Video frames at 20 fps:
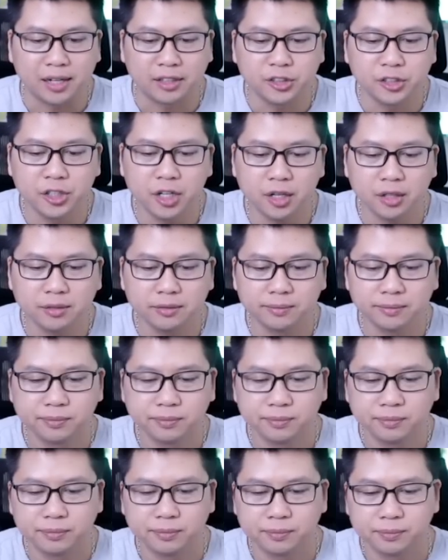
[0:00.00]
trước
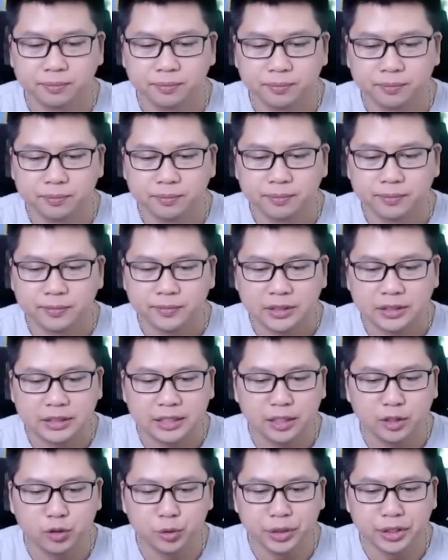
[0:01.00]

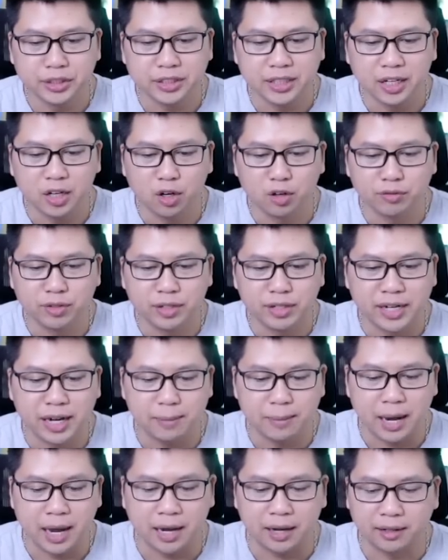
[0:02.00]
King Queen sẽ lo phần đại
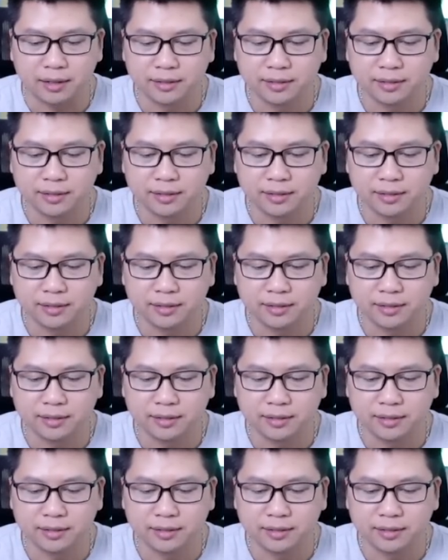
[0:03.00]
bàng.